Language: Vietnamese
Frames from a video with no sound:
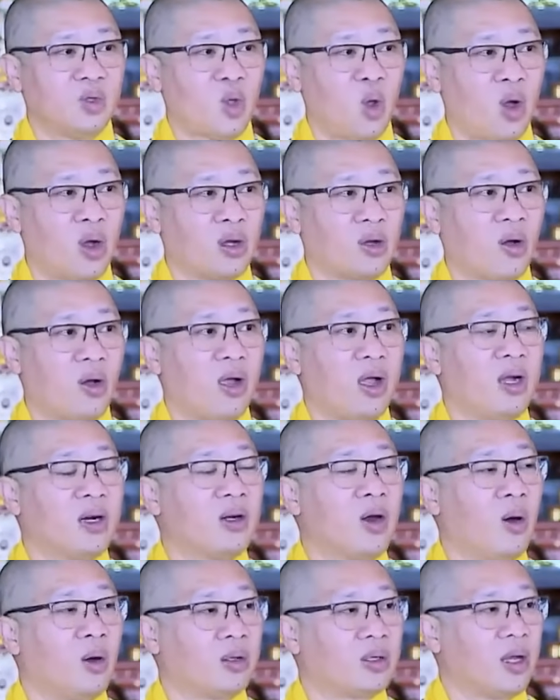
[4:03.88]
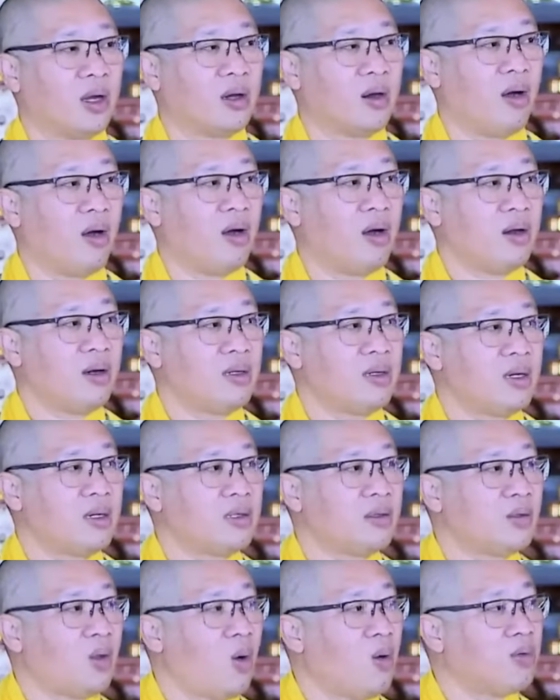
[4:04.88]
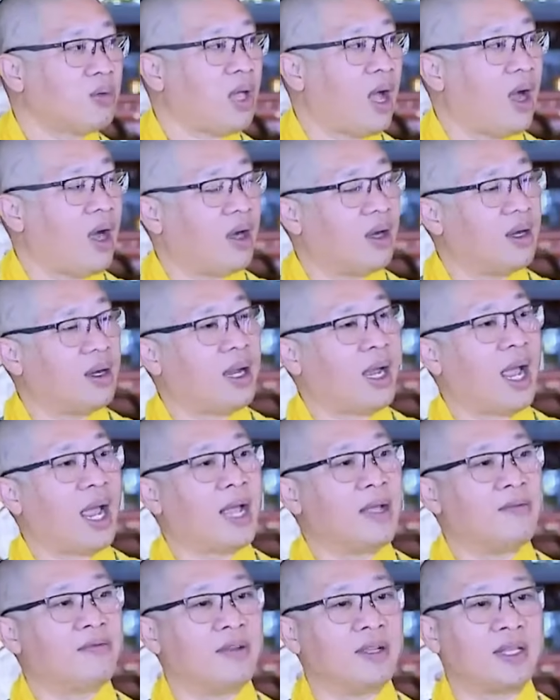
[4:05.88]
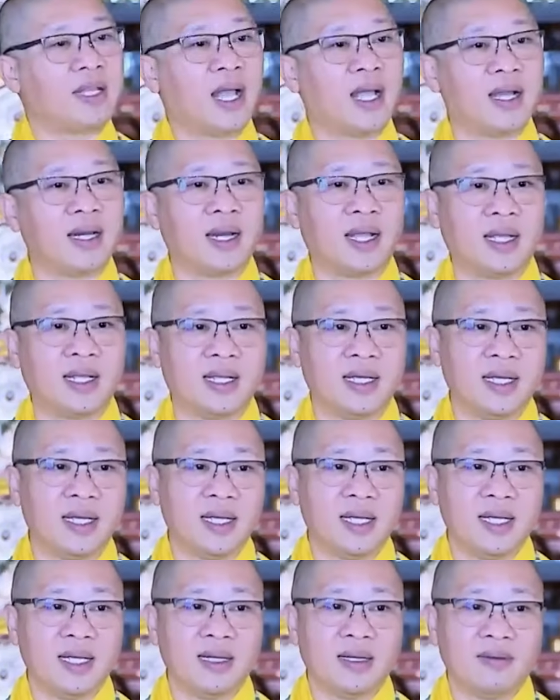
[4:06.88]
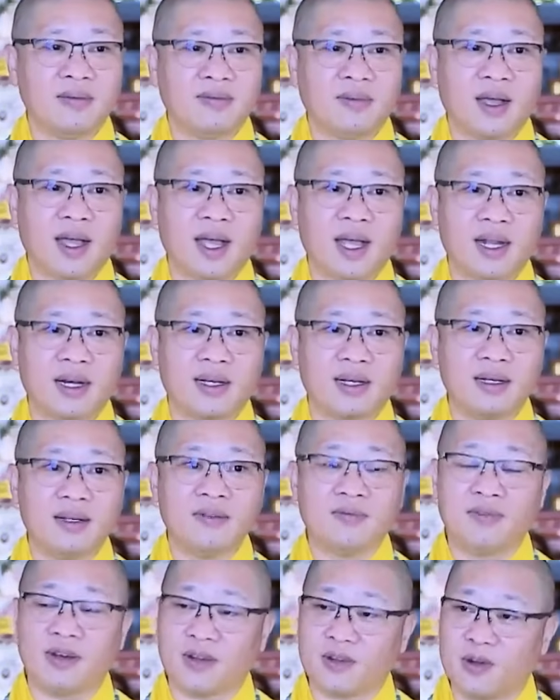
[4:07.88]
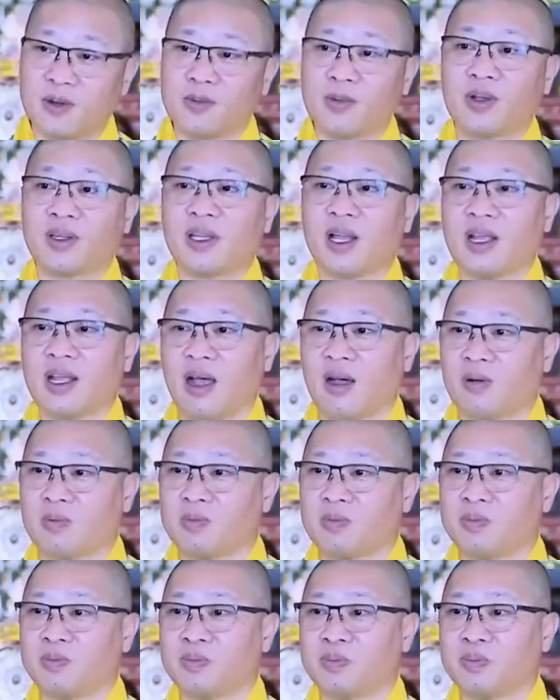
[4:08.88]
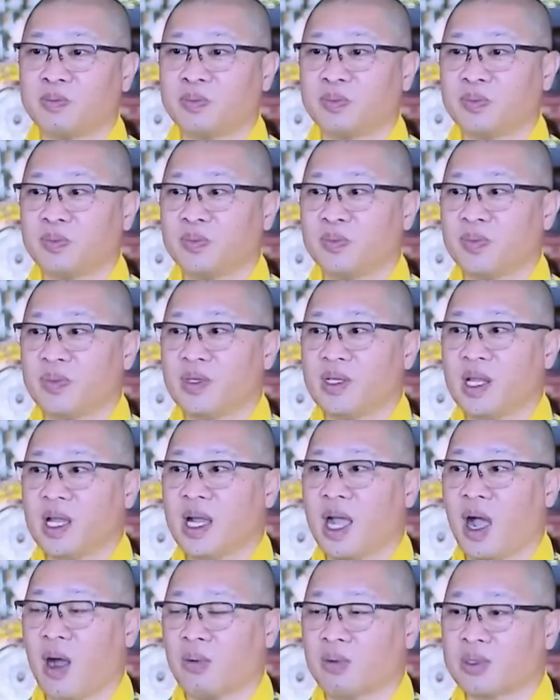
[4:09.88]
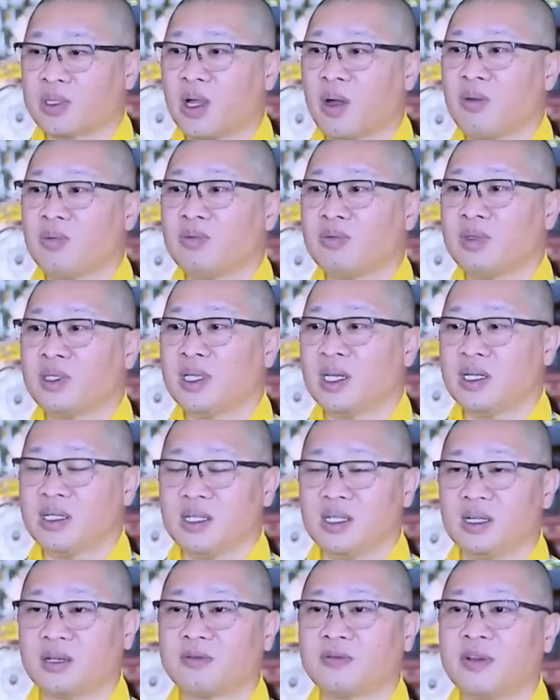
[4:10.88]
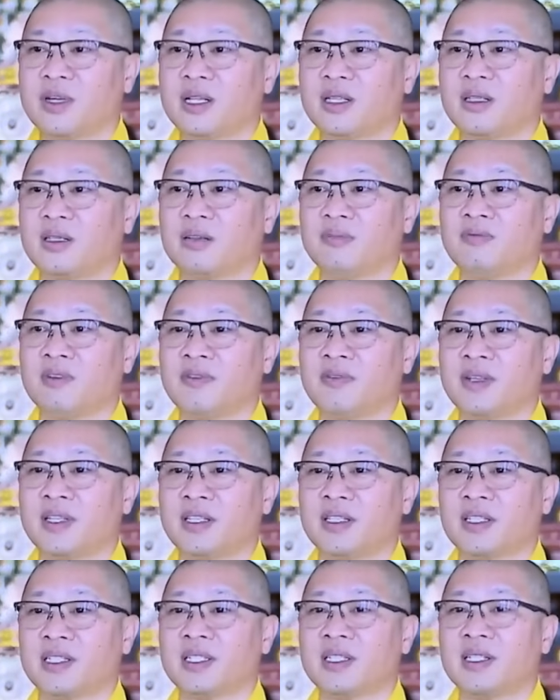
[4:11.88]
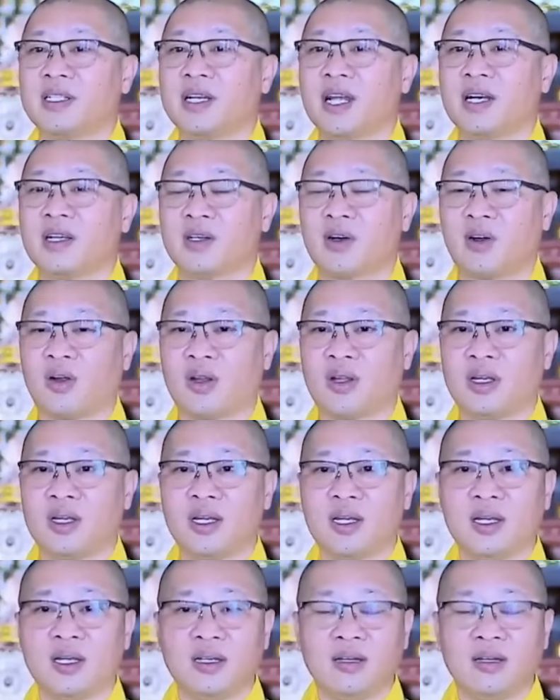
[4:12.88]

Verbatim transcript: Toàn cõi Ấn Độ thời đó rất tôn thờ hai vị thầy này, và Đức Phật cũng có tới học. Nhưng học xong chứng được phi tượng, phi phi tượng xứ định rồi,